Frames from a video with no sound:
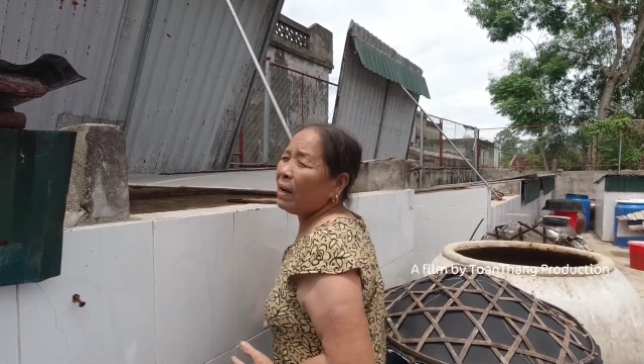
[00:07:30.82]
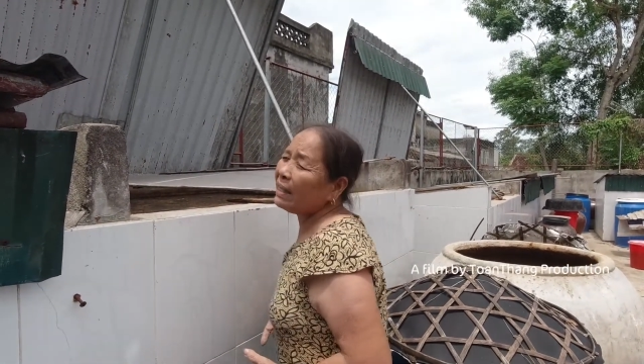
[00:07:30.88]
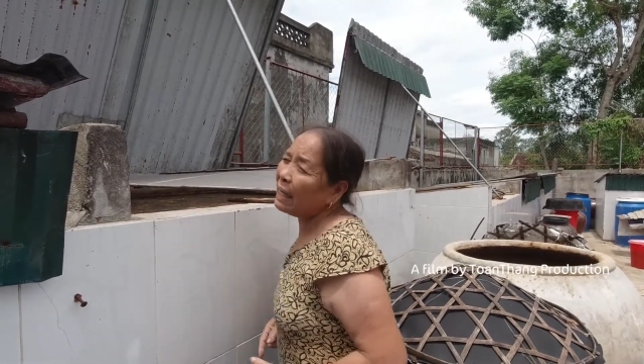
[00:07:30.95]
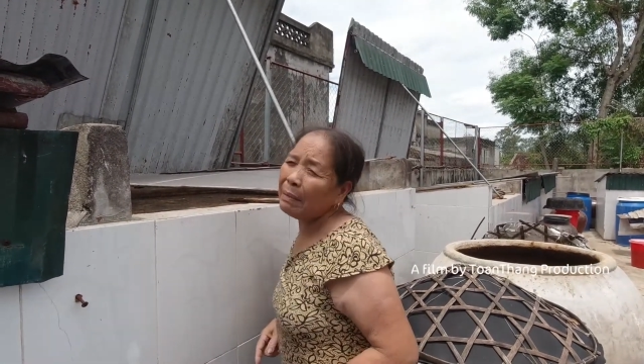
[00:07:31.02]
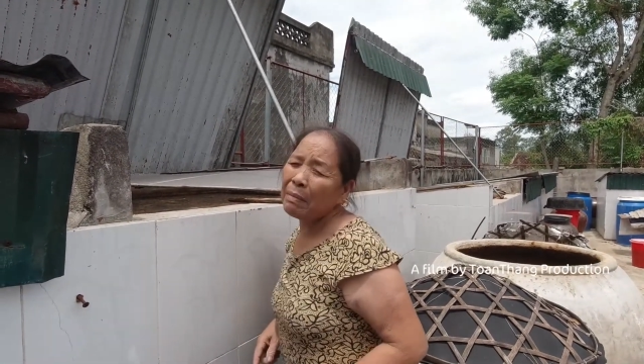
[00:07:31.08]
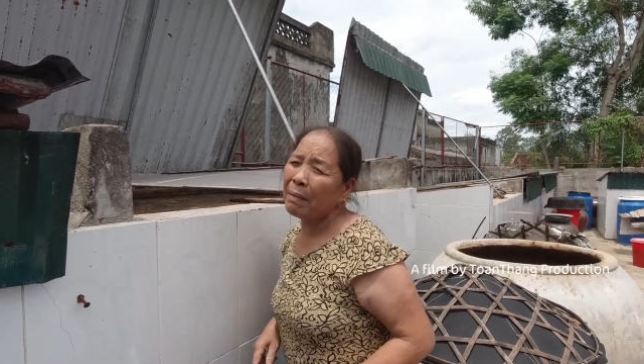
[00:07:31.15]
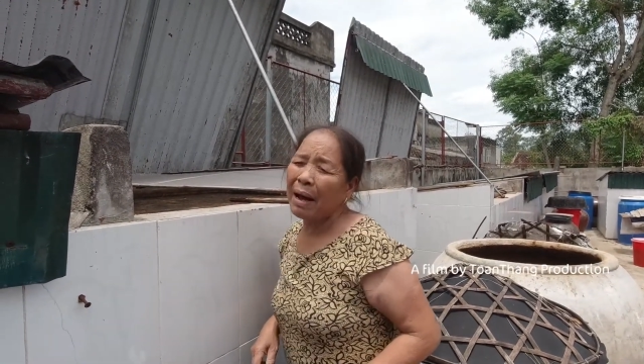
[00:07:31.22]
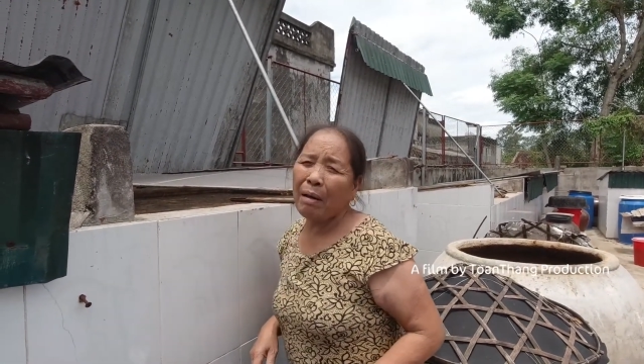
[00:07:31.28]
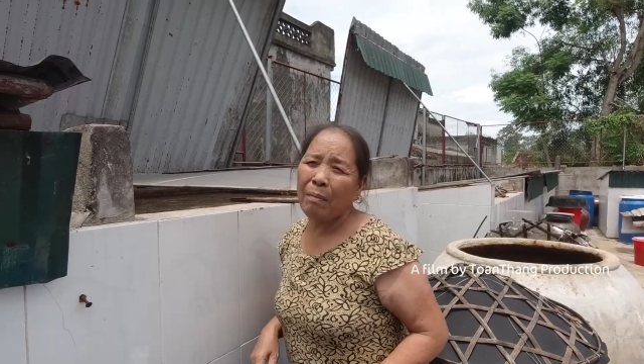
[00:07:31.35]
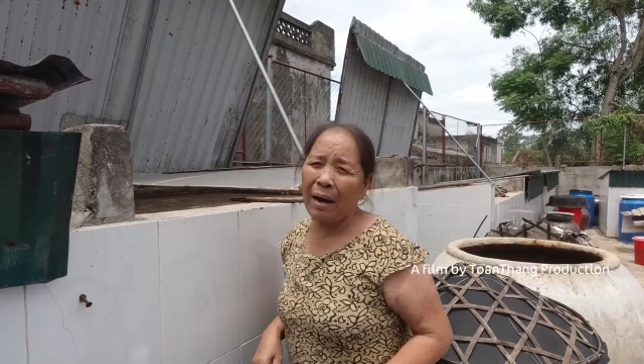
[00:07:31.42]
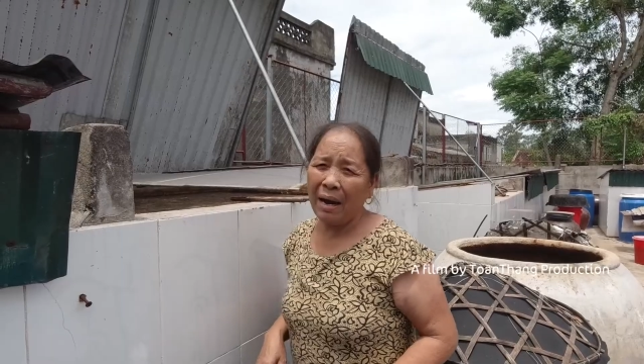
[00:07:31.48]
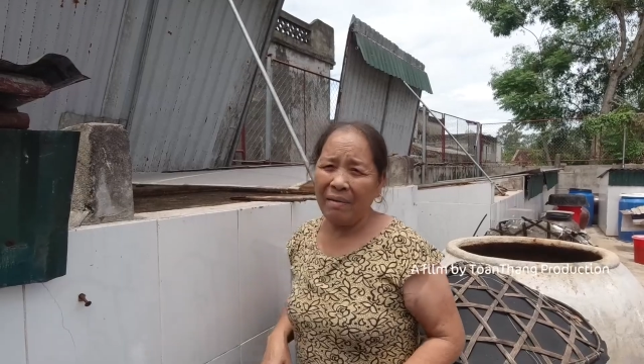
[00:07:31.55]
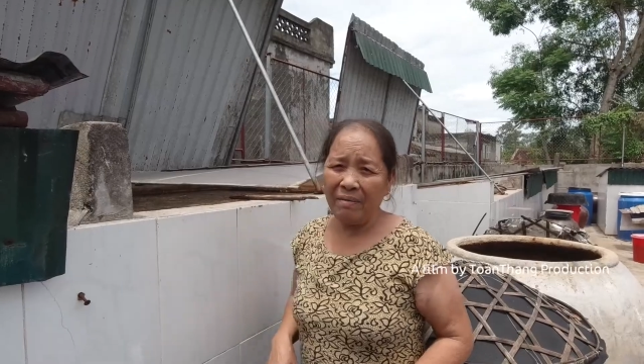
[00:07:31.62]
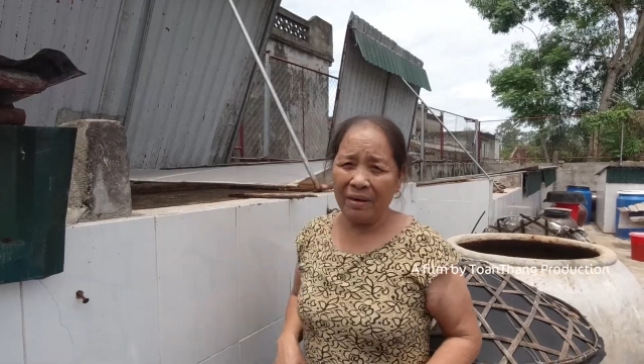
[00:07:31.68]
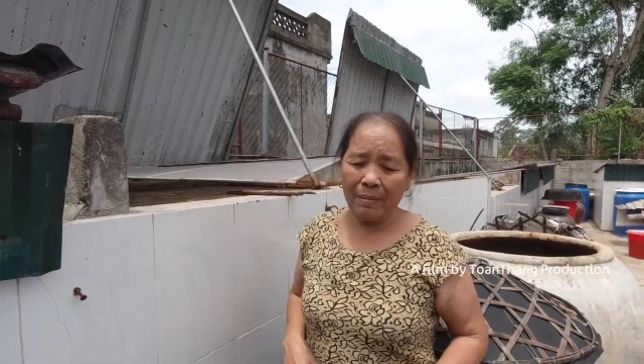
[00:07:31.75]
mấy tấn mà bác không
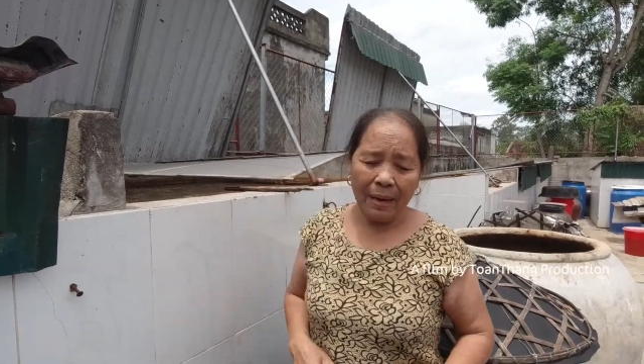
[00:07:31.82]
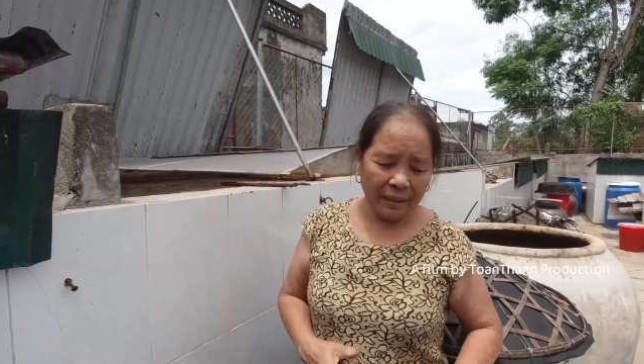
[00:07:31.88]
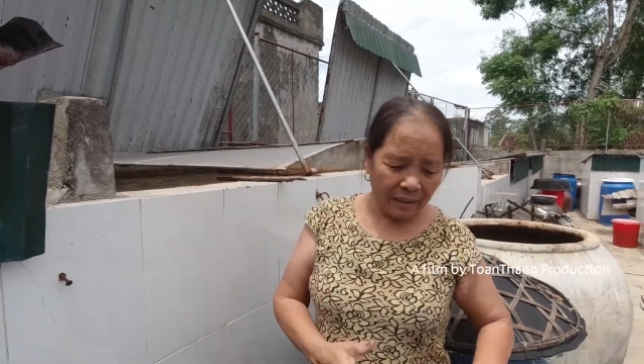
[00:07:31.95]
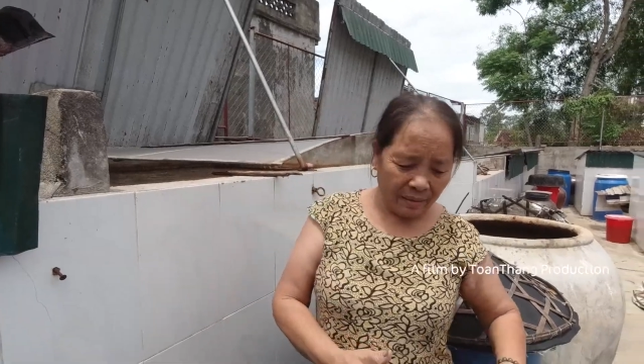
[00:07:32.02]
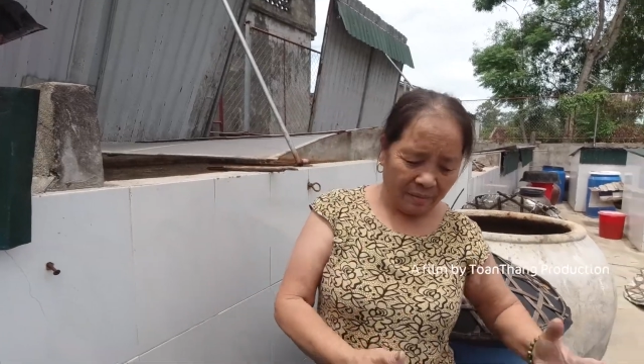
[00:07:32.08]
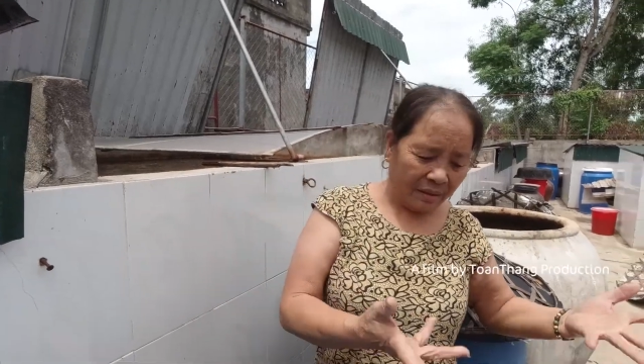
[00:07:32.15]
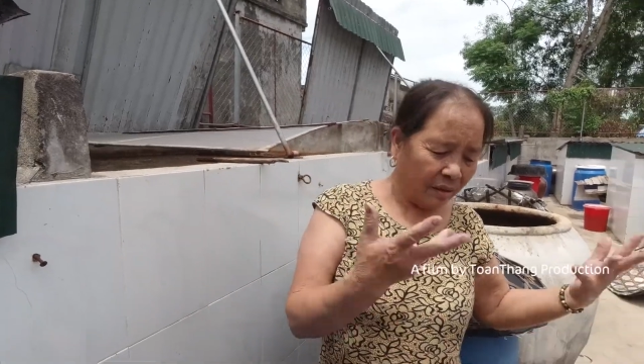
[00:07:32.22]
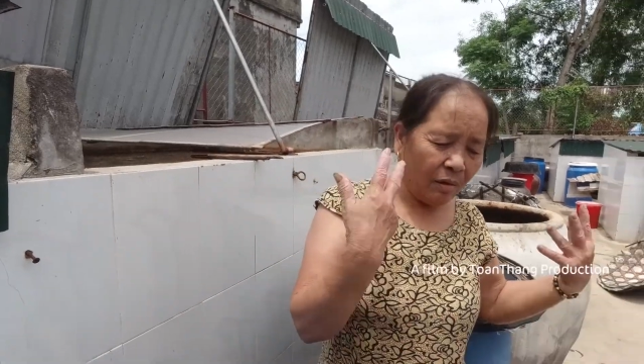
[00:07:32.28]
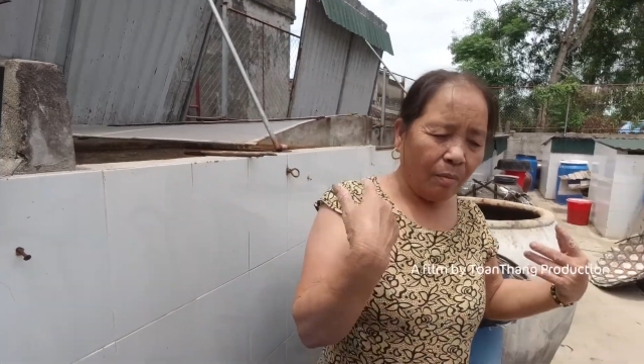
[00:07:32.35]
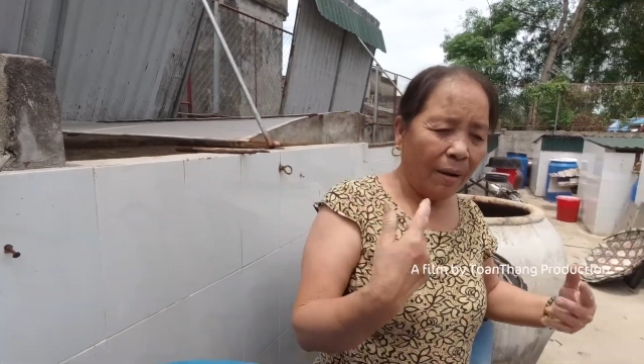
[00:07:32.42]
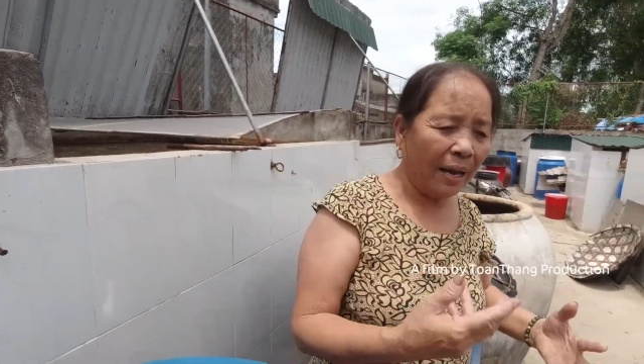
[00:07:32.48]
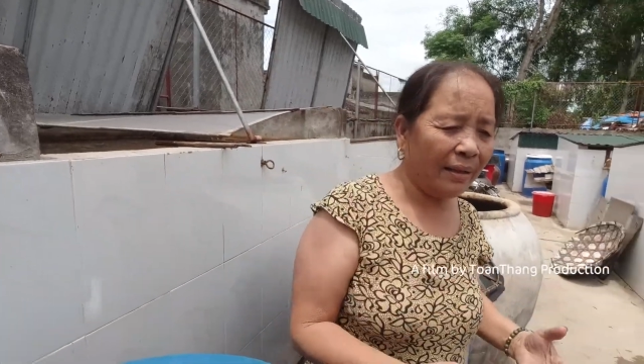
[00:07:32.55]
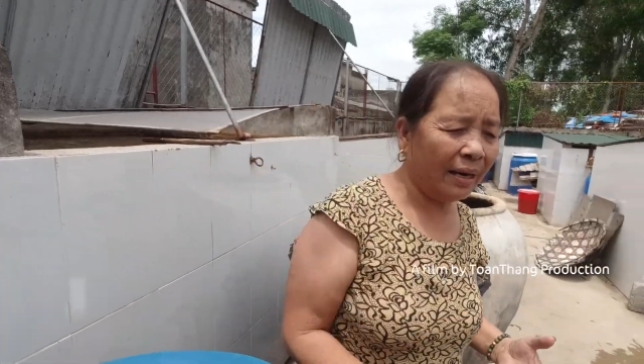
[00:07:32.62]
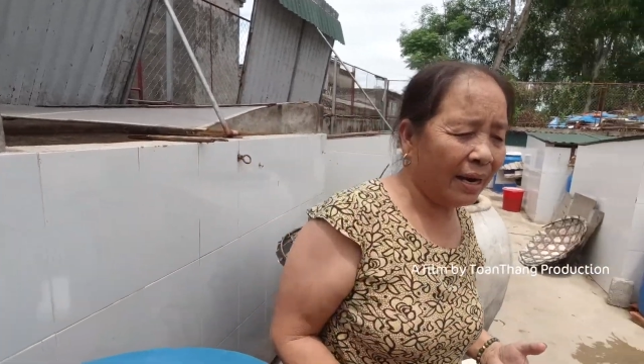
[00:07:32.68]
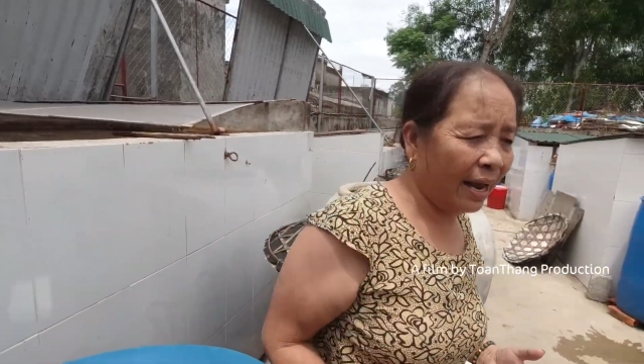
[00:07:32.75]
bán vì bác không
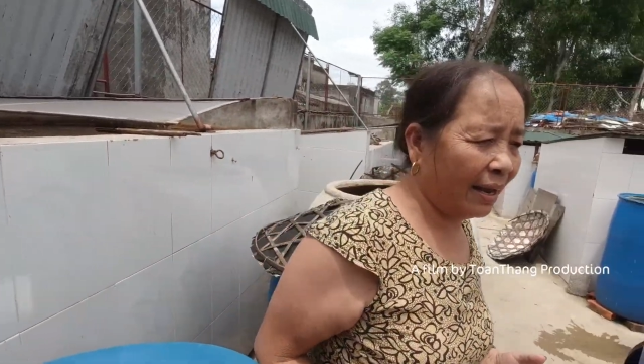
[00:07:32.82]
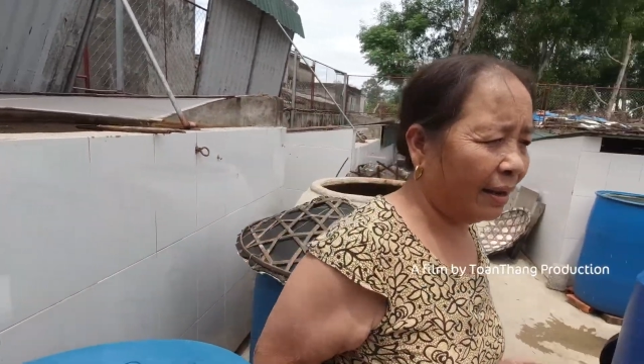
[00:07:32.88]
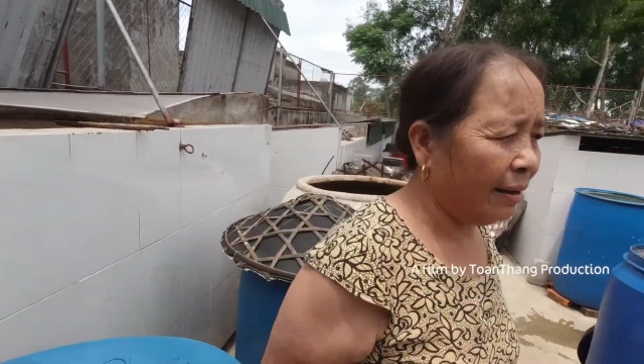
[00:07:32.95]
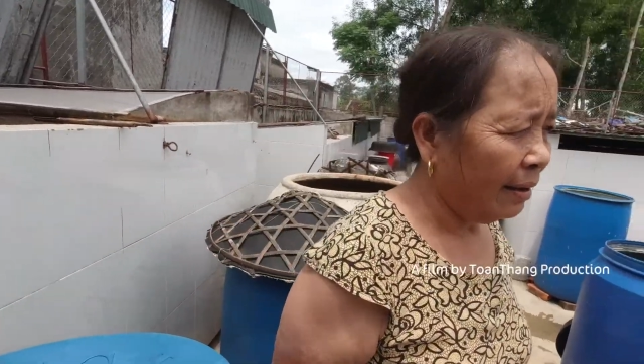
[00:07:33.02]
bán thế này.